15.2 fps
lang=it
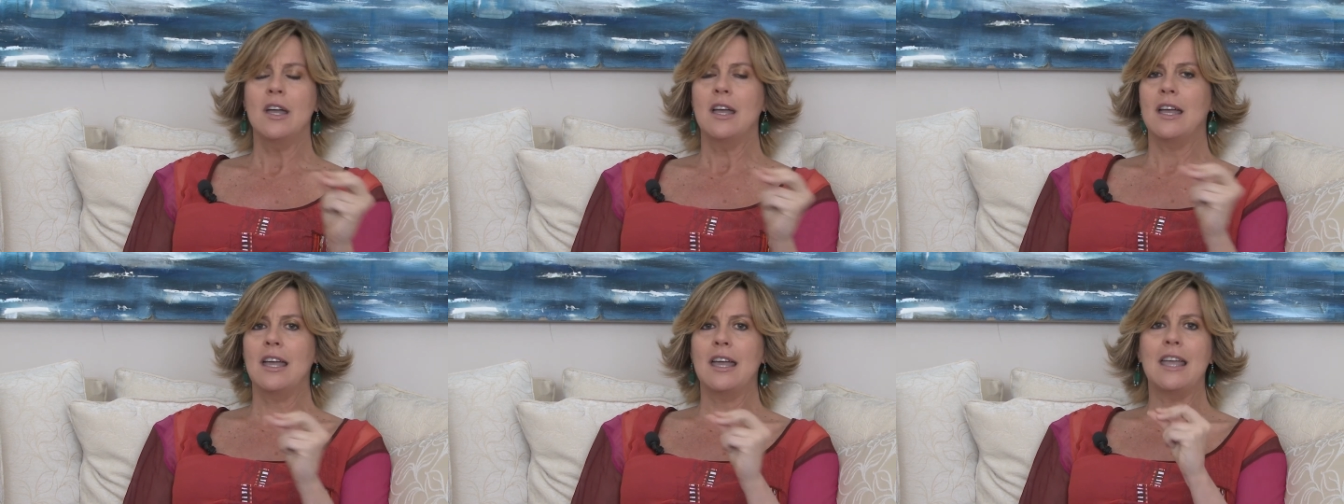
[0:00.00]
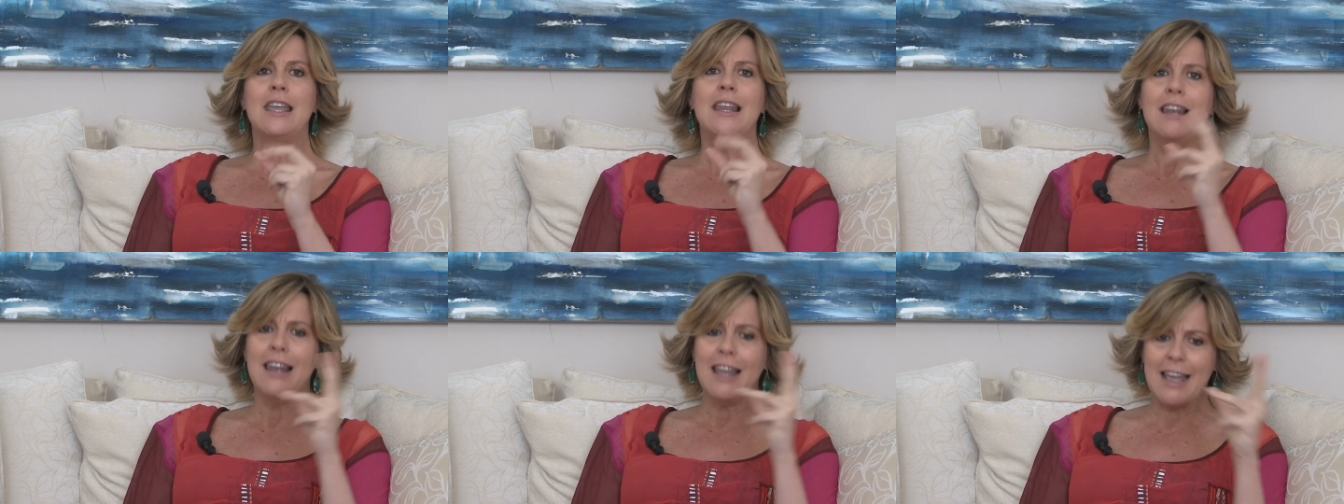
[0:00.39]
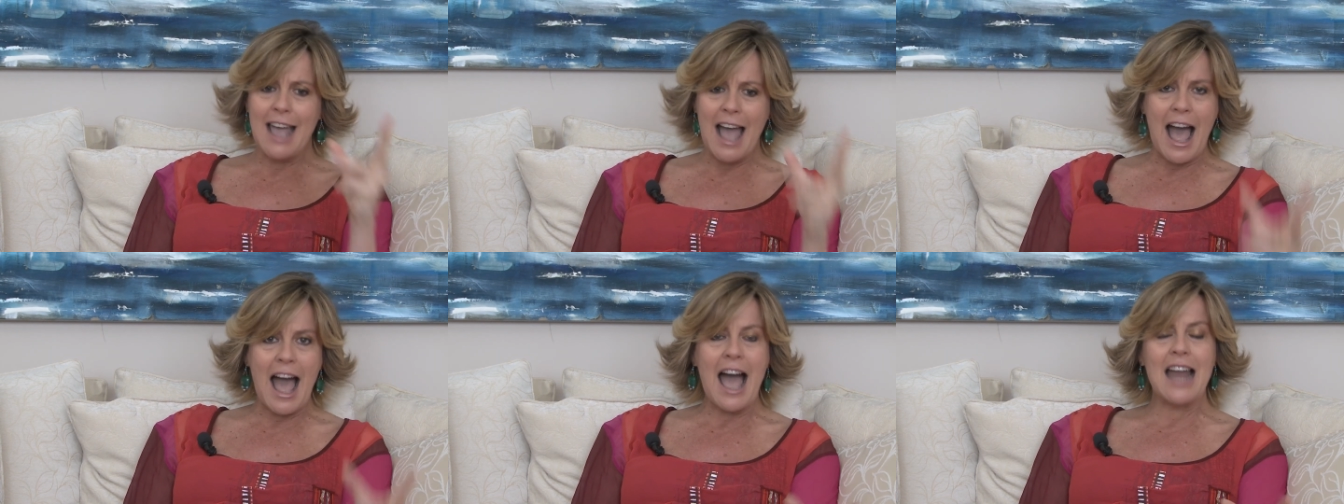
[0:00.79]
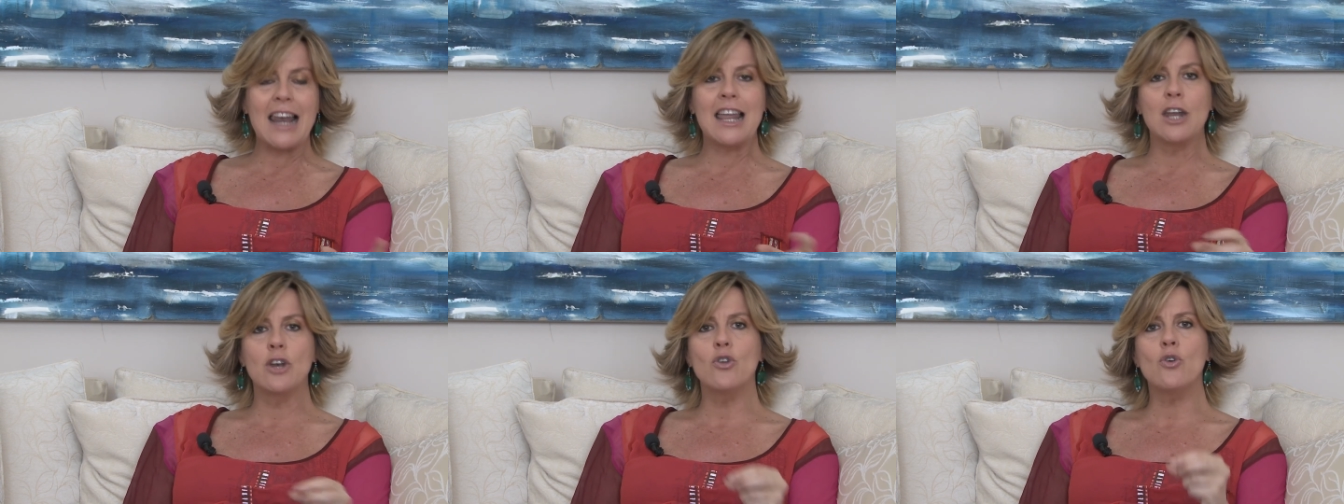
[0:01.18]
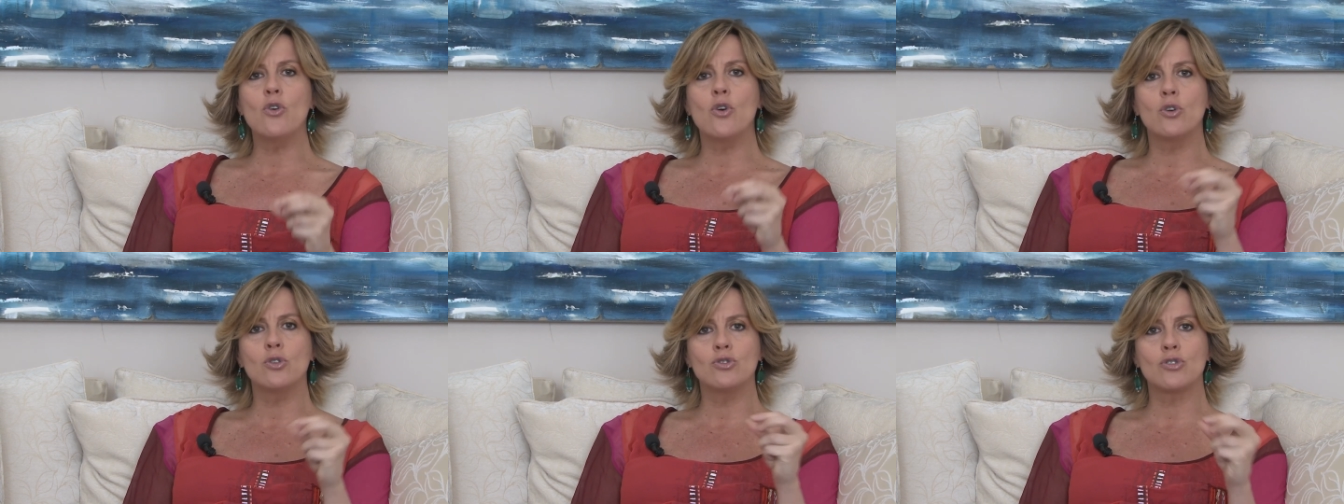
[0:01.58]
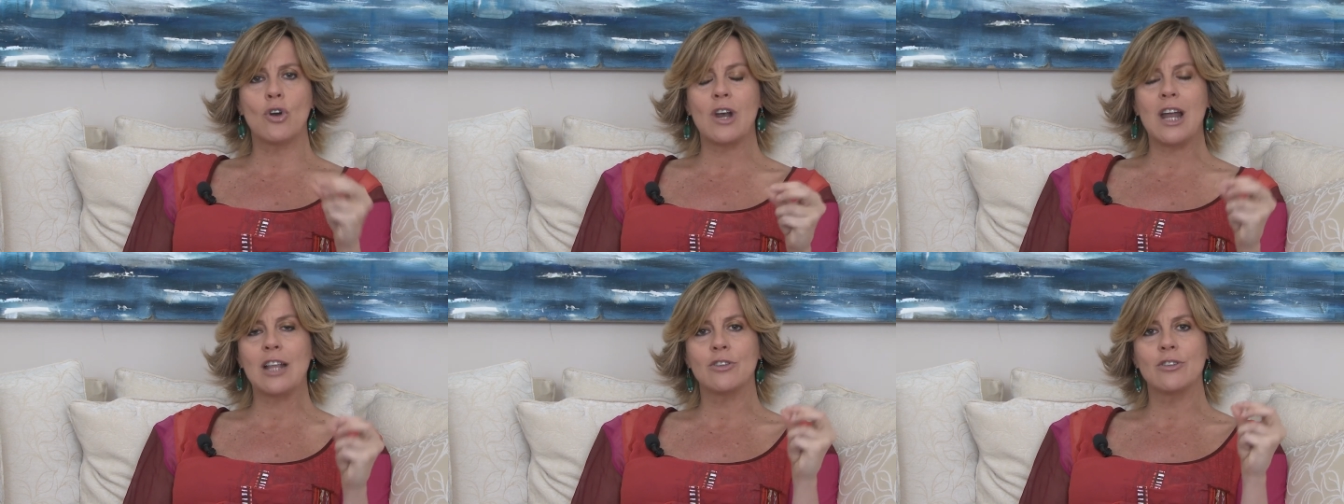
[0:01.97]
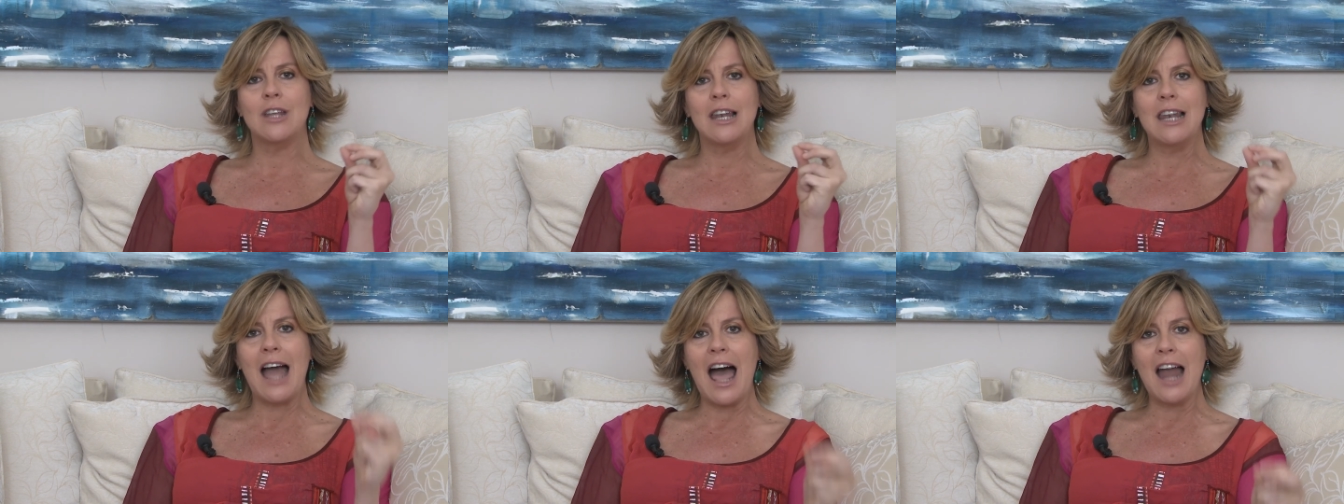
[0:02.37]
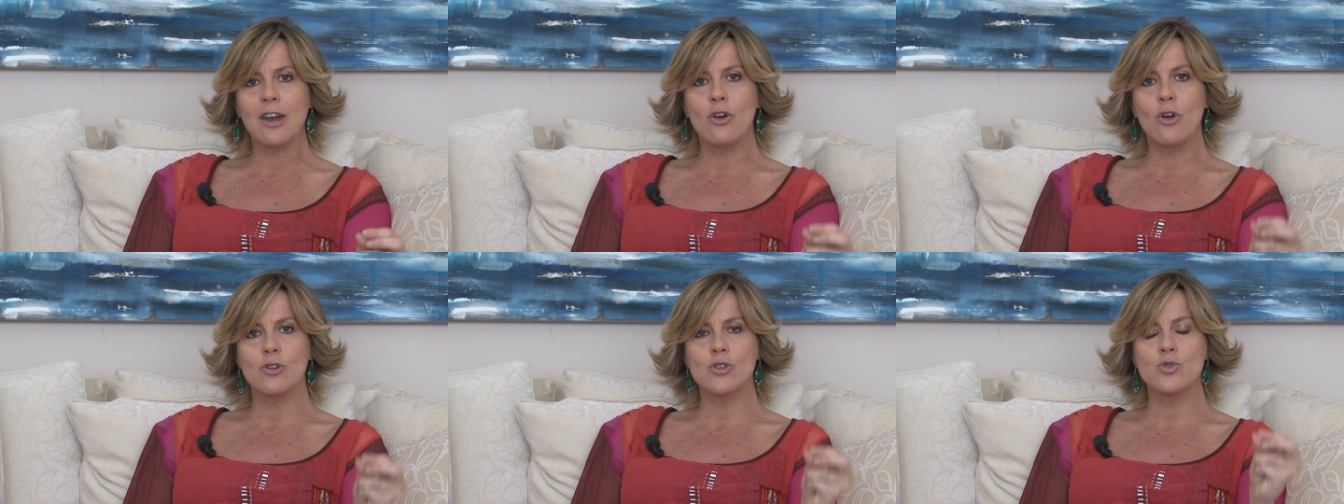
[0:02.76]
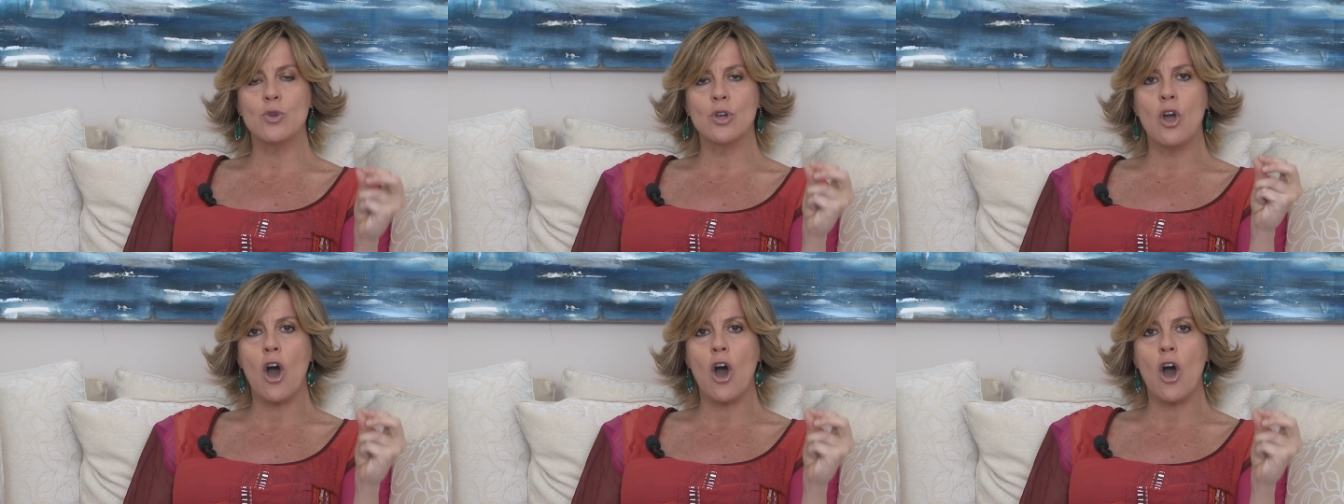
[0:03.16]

eh, illegale, non controllato dell'alcol sui